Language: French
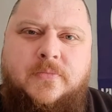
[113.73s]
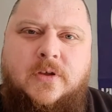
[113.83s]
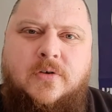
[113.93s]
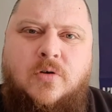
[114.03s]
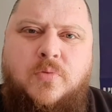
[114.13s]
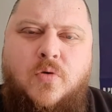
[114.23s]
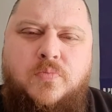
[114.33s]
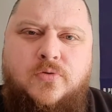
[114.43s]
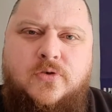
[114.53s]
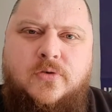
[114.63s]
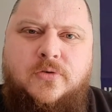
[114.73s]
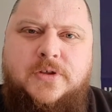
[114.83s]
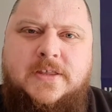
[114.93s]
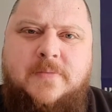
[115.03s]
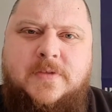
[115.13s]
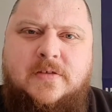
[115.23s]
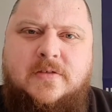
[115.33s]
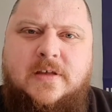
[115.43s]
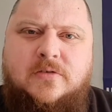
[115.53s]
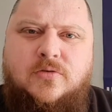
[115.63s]
en proposant euh, d'adapter
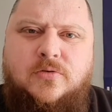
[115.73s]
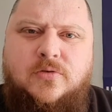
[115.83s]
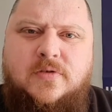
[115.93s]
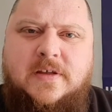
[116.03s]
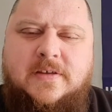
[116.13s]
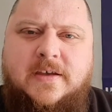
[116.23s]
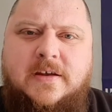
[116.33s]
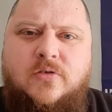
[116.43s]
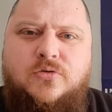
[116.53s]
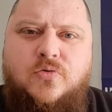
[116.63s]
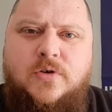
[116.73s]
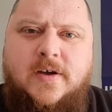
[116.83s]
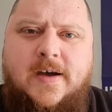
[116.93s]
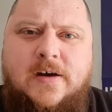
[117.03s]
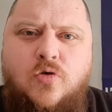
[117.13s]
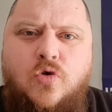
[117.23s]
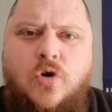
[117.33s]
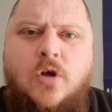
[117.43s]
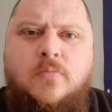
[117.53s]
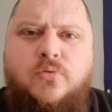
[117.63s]
euh, cette, règle donc à l'eau
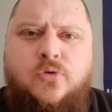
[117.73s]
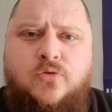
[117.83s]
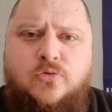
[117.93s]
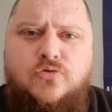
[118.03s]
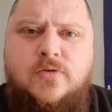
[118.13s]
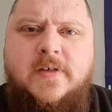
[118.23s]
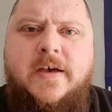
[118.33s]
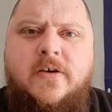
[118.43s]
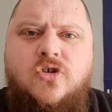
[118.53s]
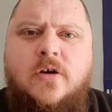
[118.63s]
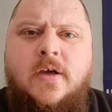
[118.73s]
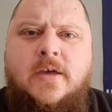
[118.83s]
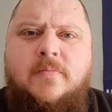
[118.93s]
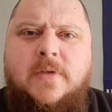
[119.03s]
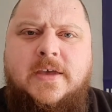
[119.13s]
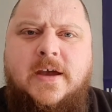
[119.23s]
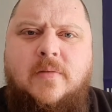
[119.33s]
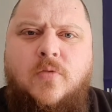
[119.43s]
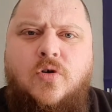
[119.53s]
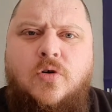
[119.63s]
pour son usage, mais
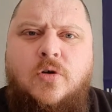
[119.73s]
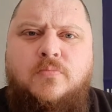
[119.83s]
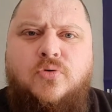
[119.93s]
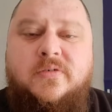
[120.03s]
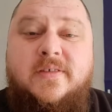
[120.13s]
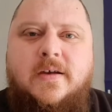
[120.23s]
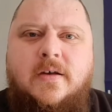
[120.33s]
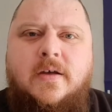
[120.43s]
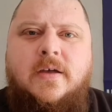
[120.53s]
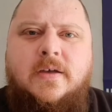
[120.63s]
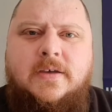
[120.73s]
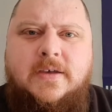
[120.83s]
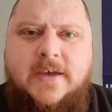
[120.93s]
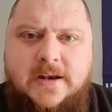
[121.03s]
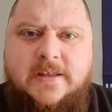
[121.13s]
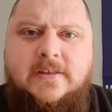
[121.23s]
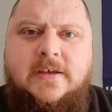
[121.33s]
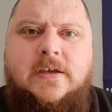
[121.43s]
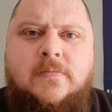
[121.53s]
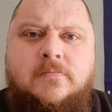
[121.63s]
également pour sa
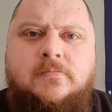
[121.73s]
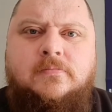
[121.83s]
qualité.